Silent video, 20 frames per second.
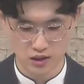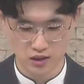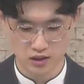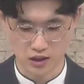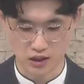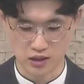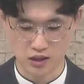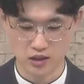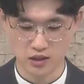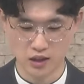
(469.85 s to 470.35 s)

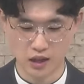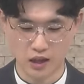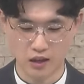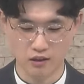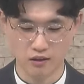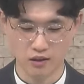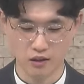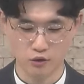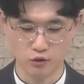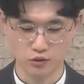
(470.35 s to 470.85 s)
자신들이
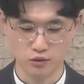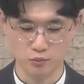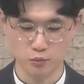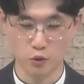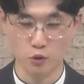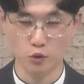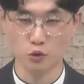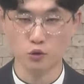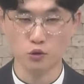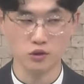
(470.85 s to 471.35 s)
한 거라고는
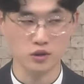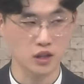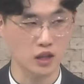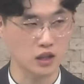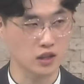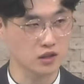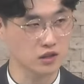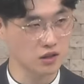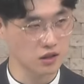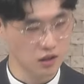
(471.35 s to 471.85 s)
포로로
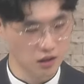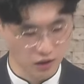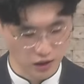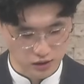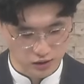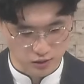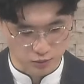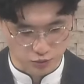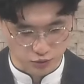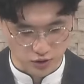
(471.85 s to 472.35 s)
그냥
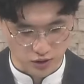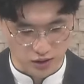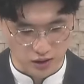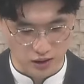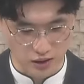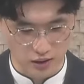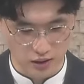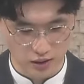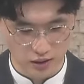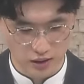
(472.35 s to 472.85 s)
끌려갔을 뿐인데